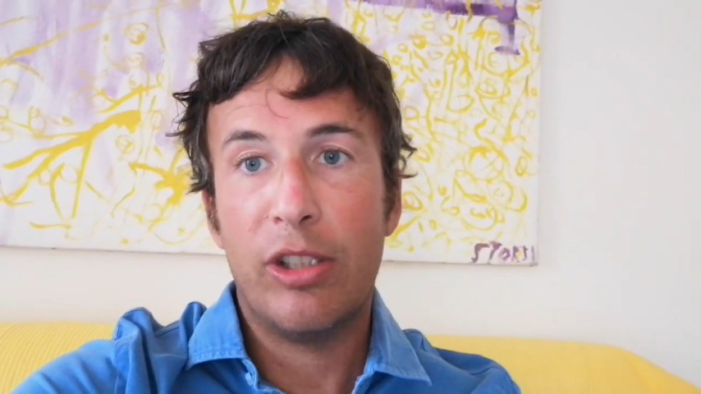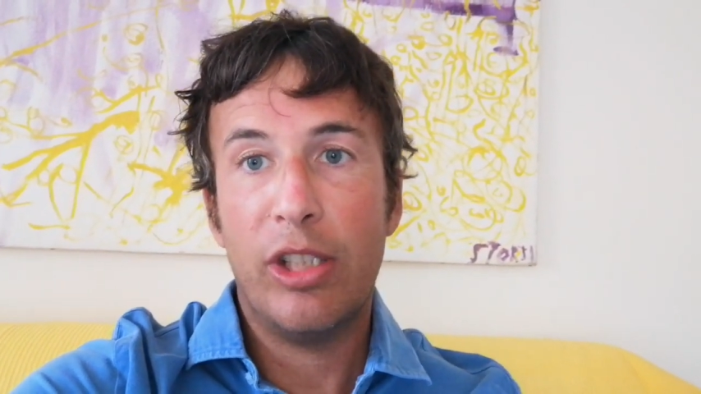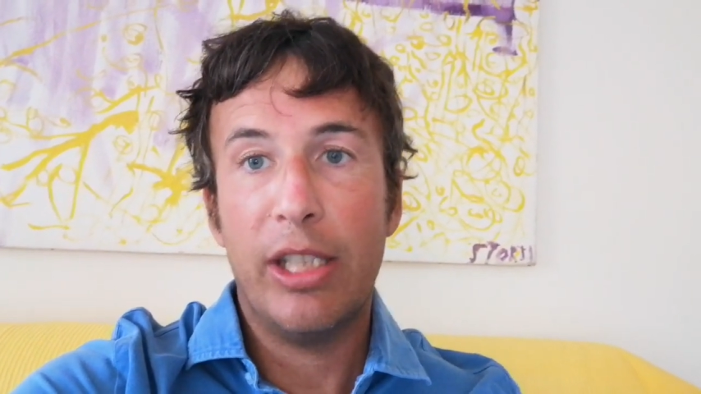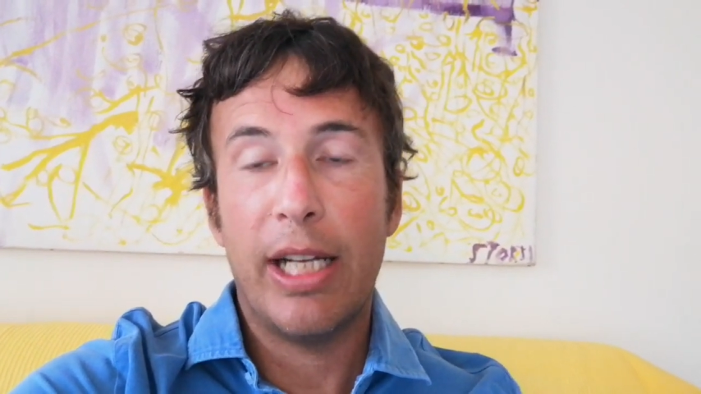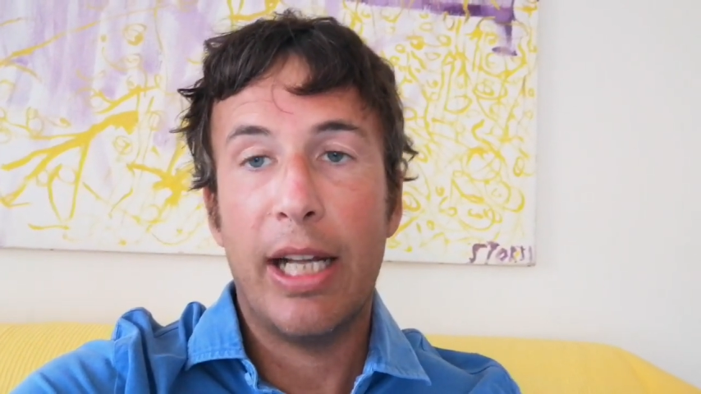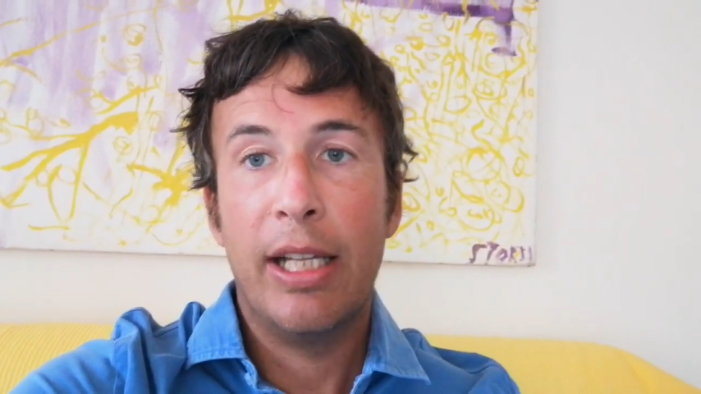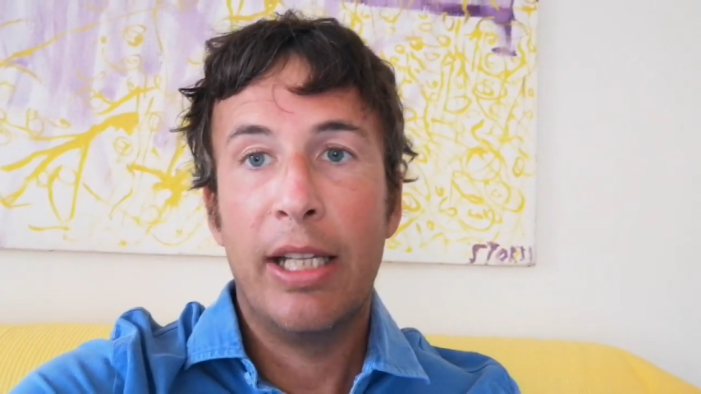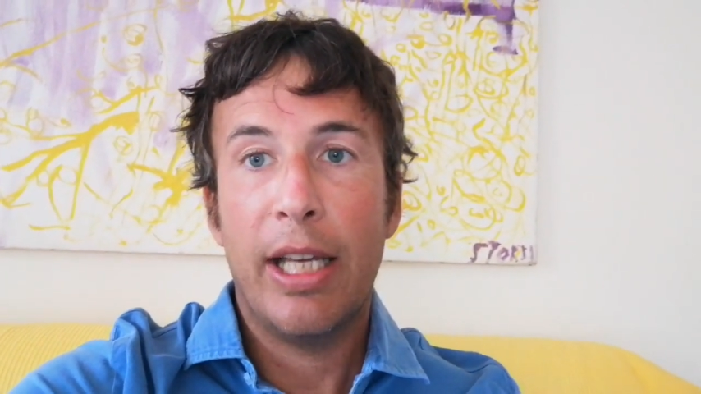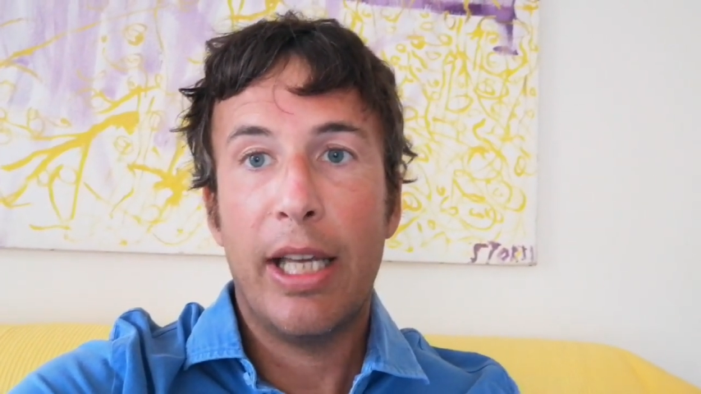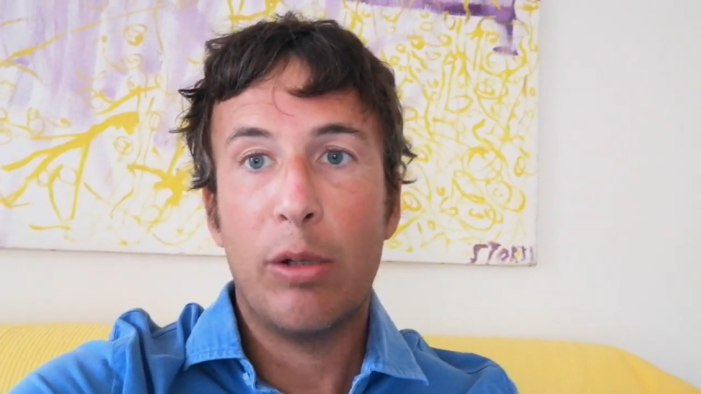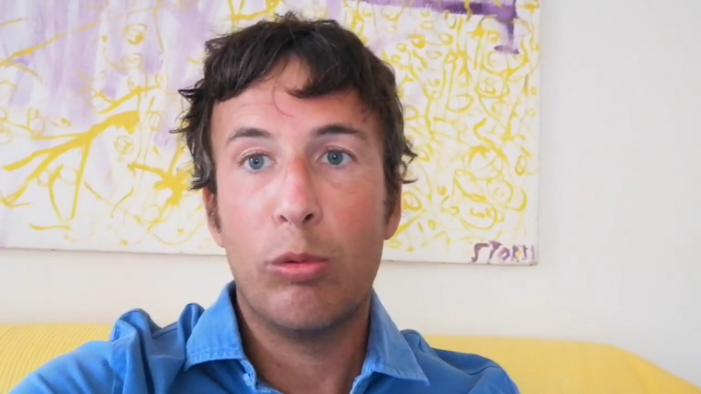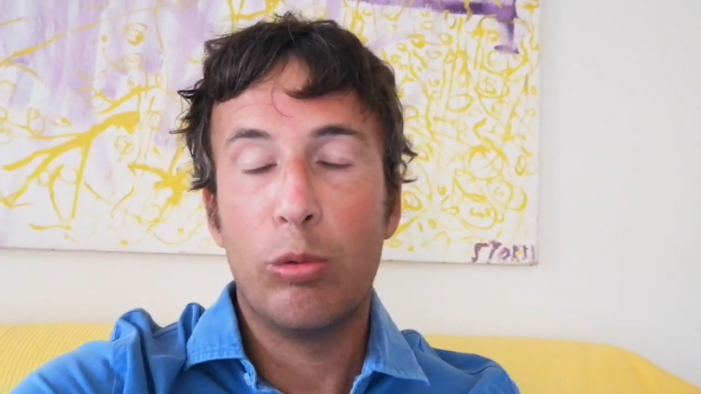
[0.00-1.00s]
Cina
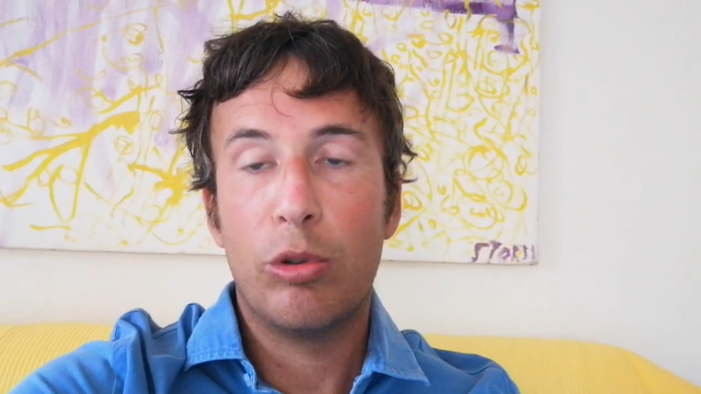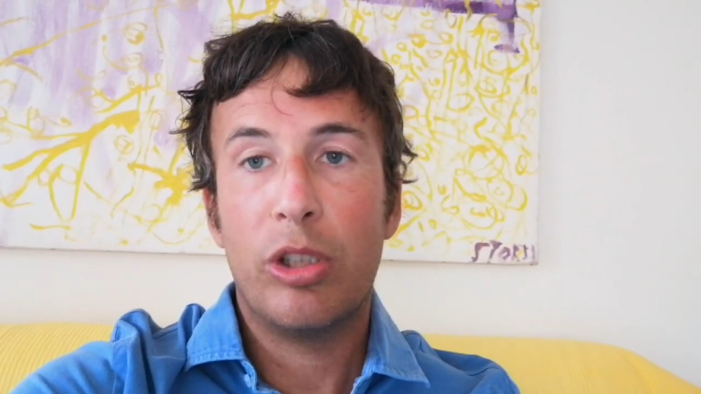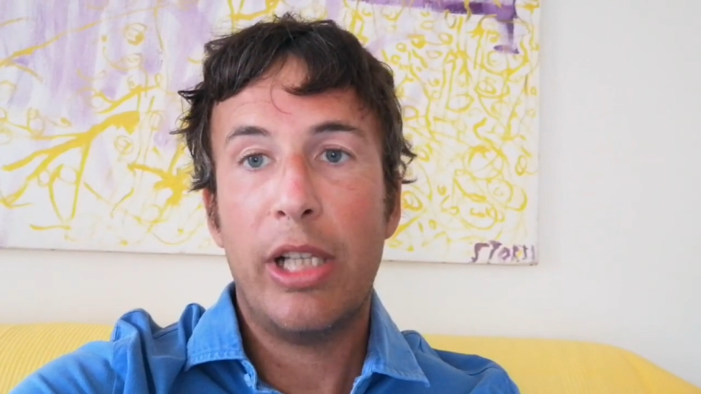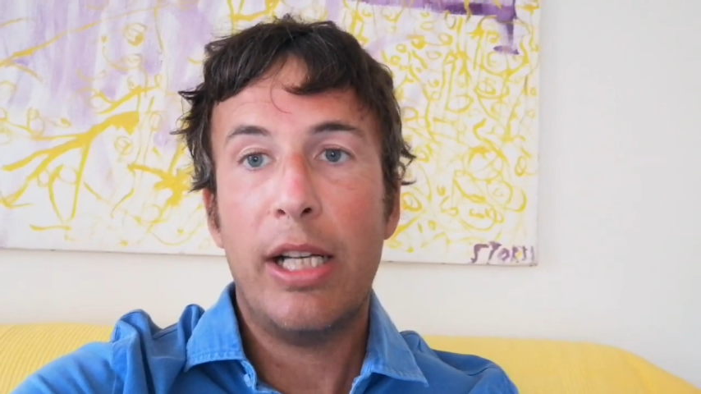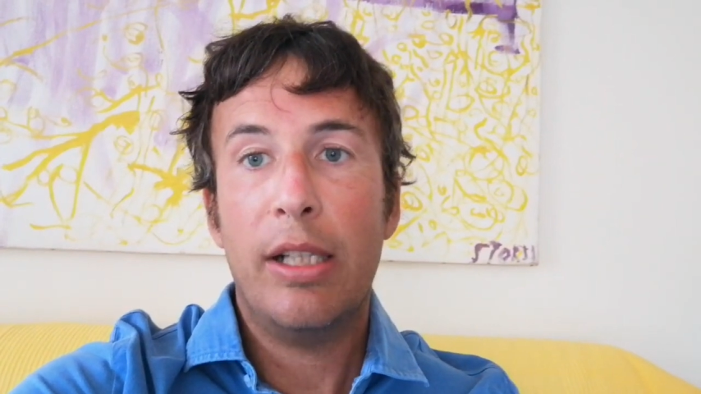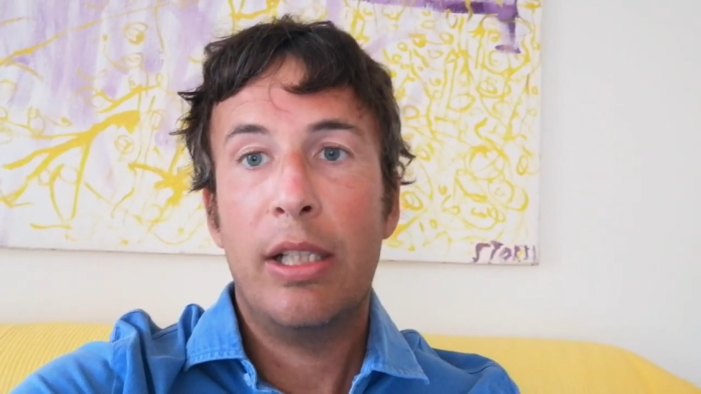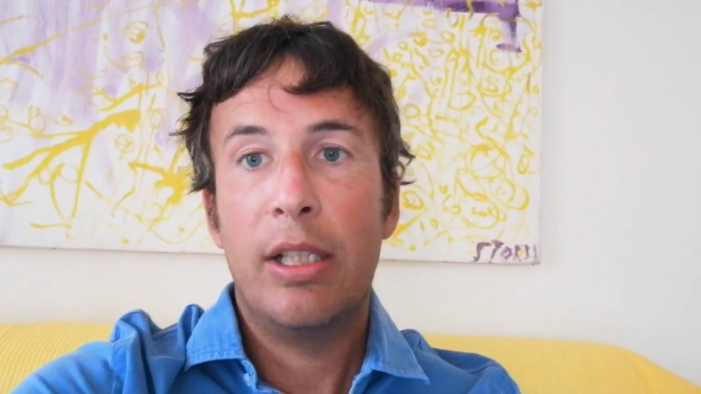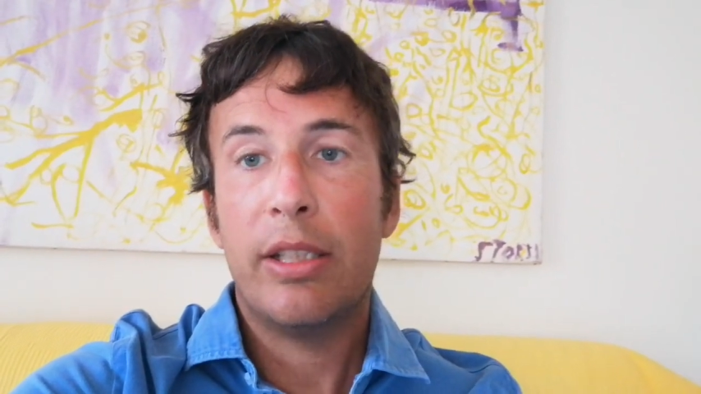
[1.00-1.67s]
e Russia,